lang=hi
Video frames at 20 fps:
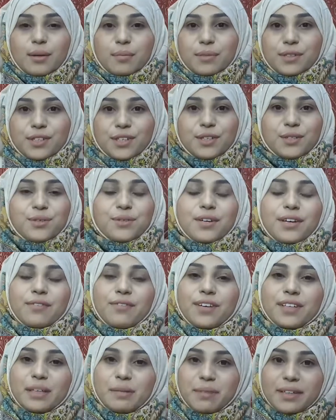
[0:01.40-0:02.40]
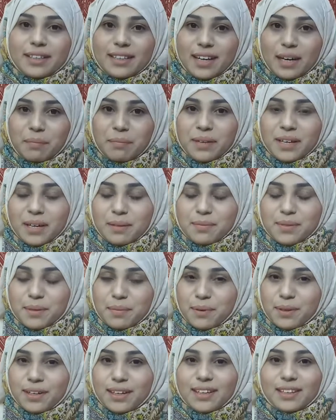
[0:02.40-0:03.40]
इस यीशु के फतह नाम में आप
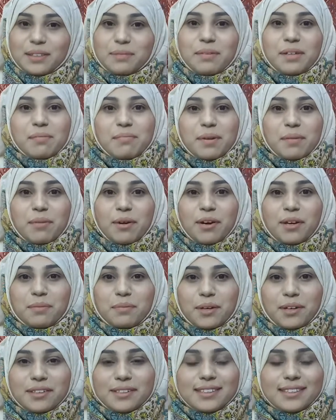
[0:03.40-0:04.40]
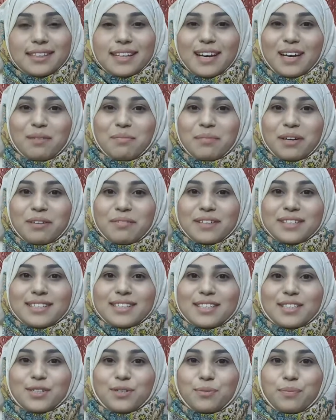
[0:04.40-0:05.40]
सबों की खदमत में बहुत बहुत सलाम मैं
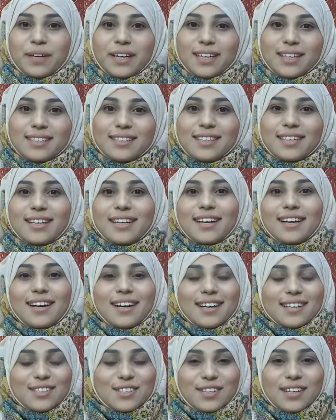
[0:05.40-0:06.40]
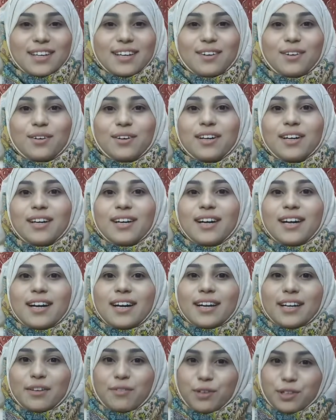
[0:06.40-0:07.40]
मंजलिस रुबैका जिक्रिया आज एक और
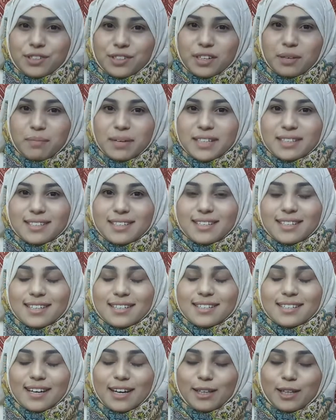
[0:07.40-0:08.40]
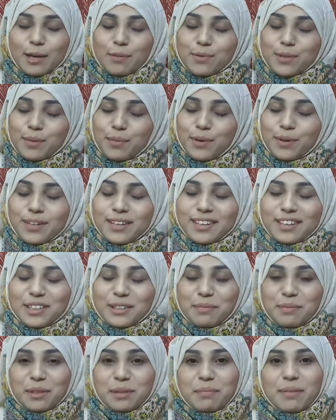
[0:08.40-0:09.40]
डिवोशनल मैसेज के साथ आप सबों की
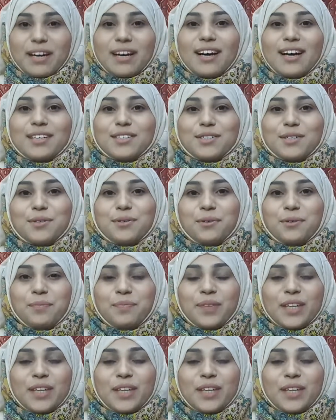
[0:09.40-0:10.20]
खदमत में हाजिर हूँ